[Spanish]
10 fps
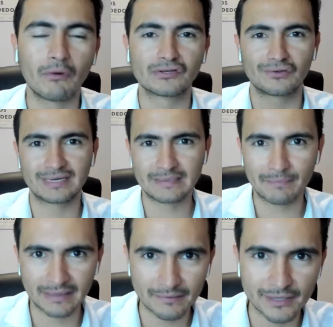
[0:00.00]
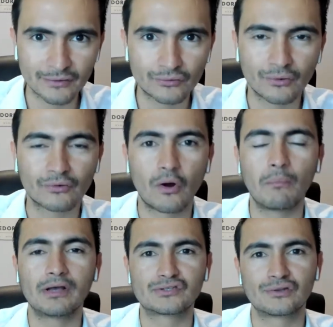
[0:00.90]
cómo gestionar ese emprendimiento,
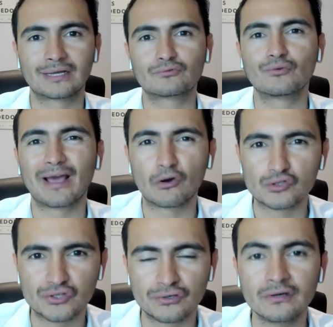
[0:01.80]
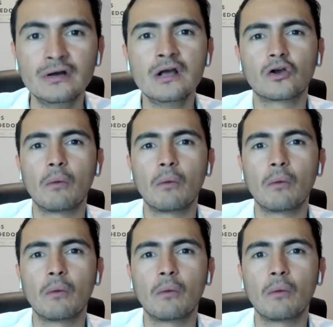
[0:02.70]
cómo gestionar tu negocio,